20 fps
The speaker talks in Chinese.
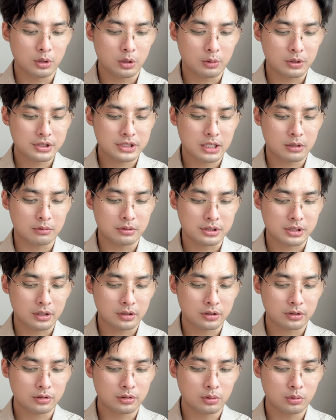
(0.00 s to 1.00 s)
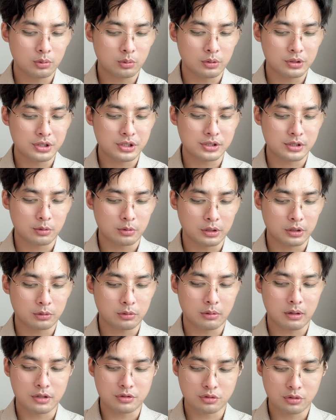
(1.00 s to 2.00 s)
委会下午将透过记者会
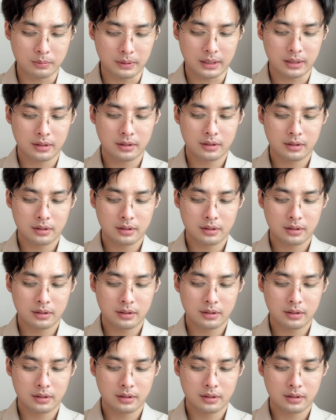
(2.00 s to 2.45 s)
对外说明。